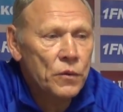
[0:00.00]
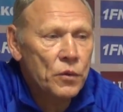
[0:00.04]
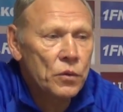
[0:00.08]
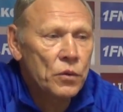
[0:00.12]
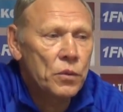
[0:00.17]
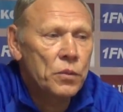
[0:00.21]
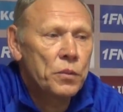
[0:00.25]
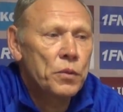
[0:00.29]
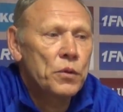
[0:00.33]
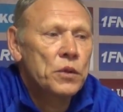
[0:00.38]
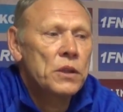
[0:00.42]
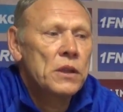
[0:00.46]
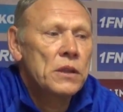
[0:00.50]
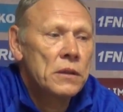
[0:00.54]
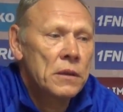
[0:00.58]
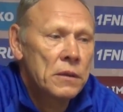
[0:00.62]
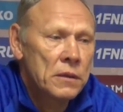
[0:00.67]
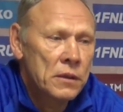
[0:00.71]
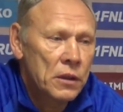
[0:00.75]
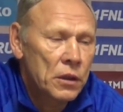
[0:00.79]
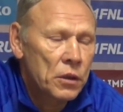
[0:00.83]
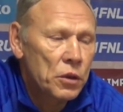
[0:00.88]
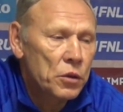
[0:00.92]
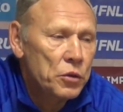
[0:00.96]
ну, после
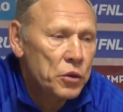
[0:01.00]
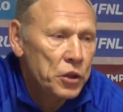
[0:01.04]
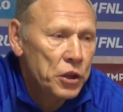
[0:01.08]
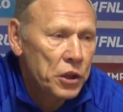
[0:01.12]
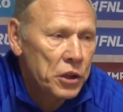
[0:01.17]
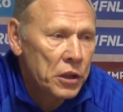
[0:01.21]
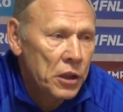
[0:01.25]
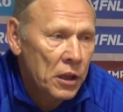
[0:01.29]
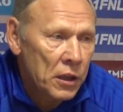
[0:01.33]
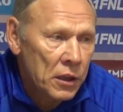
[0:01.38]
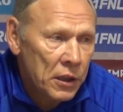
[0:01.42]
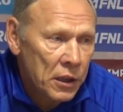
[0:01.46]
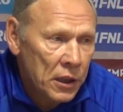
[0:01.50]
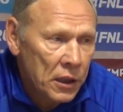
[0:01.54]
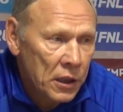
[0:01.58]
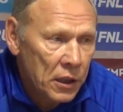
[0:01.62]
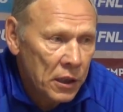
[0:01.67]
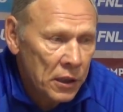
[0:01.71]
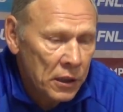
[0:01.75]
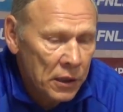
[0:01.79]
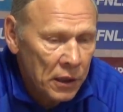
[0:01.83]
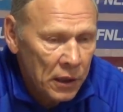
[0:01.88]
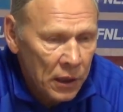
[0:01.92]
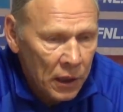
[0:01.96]
заключительной
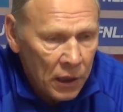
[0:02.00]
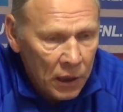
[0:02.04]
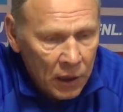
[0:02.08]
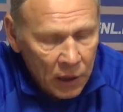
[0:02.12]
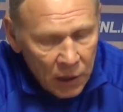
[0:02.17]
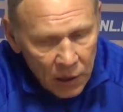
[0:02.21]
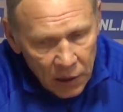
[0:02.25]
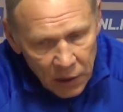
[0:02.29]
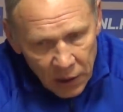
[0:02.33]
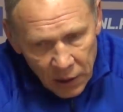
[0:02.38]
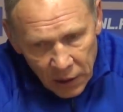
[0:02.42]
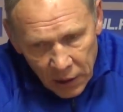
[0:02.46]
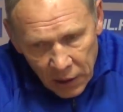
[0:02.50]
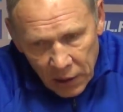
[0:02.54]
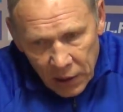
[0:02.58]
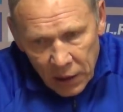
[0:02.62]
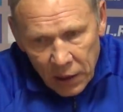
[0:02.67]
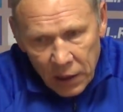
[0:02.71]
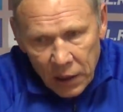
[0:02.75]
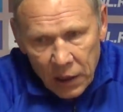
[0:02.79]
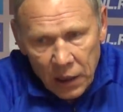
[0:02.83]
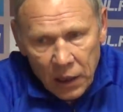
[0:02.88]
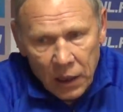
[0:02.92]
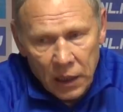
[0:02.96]
игры,
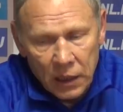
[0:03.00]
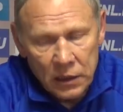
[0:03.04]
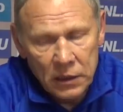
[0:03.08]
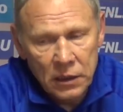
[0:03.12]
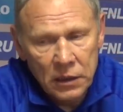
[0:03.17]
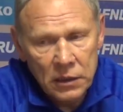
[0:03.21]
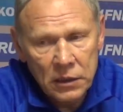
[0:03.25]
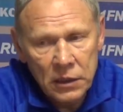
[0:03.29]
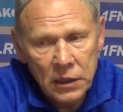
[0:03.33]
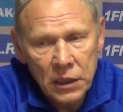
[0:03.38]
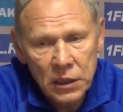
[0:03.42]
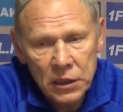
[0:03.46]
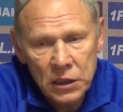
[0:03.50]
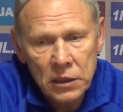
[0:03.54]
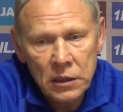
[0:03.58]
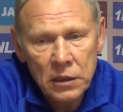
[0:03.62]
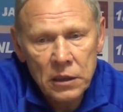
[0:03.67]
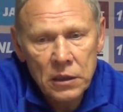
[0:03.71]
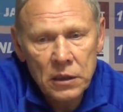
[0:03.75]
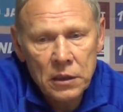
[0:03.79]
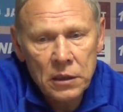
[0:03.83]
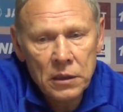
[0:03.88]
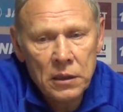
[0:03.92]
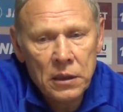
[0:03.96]
однозначно
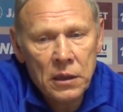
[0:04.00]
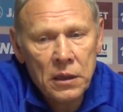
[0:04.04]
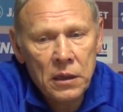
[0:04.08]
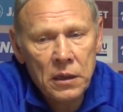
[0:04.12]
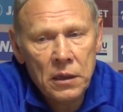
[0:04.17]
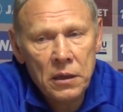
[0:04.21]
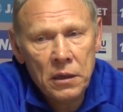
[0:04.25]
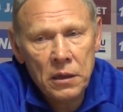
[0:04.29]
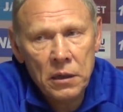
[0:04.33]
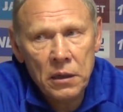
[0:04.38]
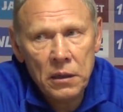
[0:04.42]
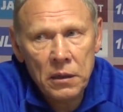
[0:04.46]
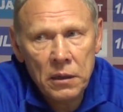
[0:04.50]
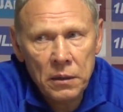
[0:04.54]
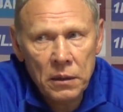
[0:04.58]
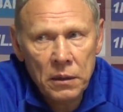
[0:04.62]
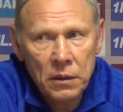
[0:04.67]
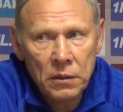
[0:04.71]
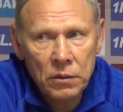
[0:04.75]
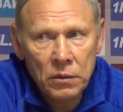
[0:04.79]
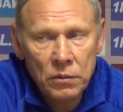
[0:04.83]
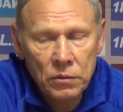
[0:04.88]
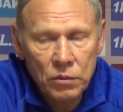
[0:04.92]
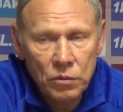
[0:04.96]
это,
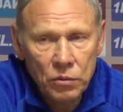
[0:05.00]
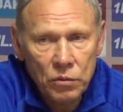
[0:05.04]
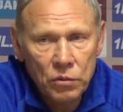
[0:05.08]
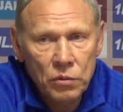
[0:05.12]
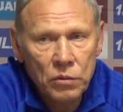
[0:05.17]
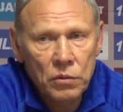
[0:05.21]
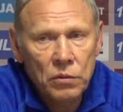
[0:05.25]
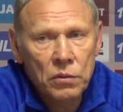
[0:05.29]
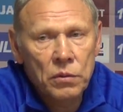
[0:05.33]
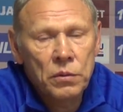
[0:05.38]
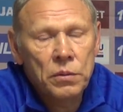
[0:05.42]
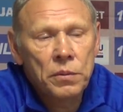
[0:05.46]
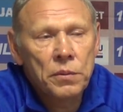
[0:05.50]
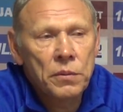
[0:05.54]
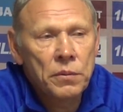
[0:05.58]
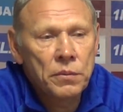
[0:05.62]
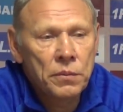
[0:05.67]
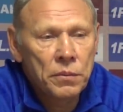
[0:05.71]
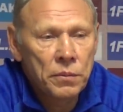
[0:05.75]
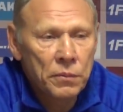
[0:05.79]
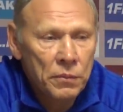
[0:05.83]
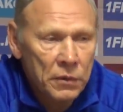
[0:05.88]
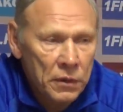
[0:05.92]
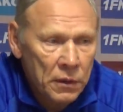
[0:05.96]
ну,
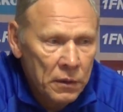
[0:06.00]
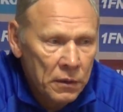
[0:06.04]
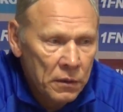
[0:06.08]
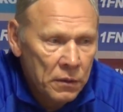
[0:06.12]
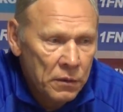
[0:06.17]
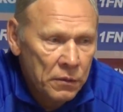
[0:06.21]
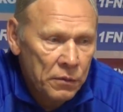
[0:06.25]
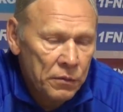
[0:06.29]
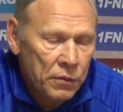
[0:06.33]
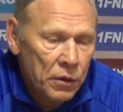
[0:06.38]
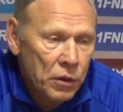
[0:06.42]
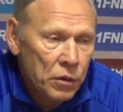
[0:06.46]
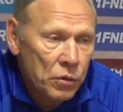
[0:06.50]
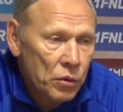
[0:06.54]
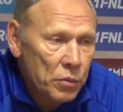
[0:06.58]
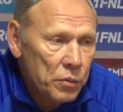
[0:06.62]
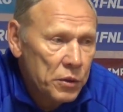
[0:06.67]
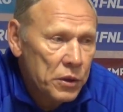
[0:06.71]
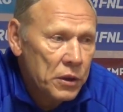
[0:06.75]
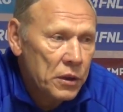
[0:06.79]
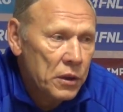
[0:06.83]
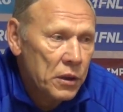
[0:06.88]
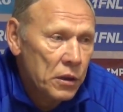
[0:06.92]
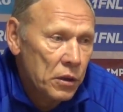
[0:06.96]
мы
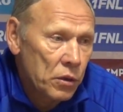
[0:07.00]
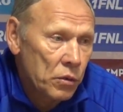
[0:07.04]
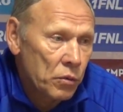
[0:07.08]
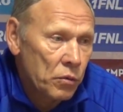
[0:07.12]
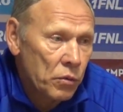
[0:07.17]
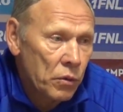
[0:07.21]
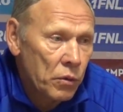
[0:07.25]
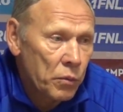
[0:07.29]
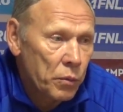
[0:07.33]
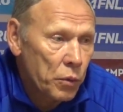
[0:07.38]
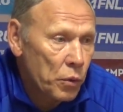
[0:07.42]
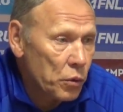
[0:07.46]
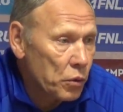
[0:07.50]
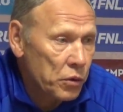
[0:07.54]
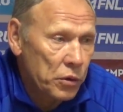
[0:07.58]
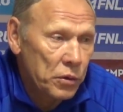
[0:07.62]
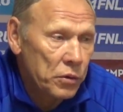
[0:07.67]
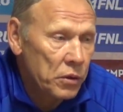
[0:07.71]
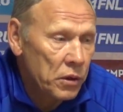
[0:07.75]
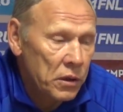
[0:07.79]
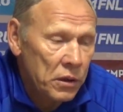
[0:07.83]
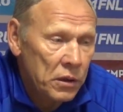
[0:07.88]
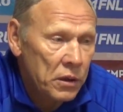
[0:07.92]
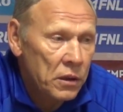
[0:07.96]
вернемся к этому вопросу
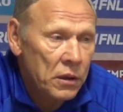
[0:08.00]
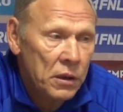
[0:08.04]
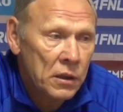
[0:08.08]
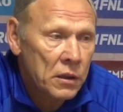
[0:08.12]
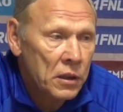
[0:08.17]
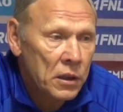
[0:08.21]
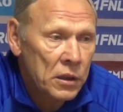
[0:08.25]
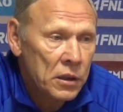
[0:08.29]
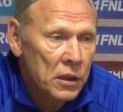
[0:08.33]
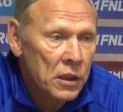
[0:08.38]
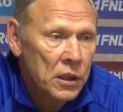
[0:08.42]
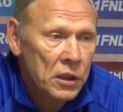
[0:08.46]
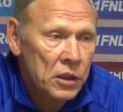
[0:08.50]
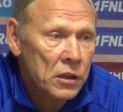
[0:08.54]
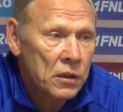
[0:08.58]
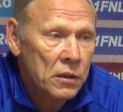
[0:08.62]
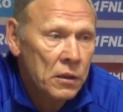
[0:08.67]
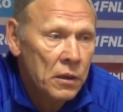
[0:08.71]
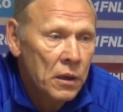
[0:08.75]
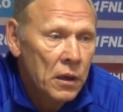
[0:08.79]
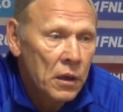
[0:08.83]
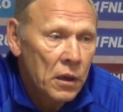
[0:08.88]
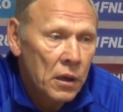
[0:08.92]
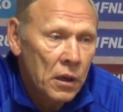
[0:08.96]
и
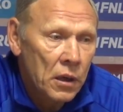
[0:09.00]
однозначно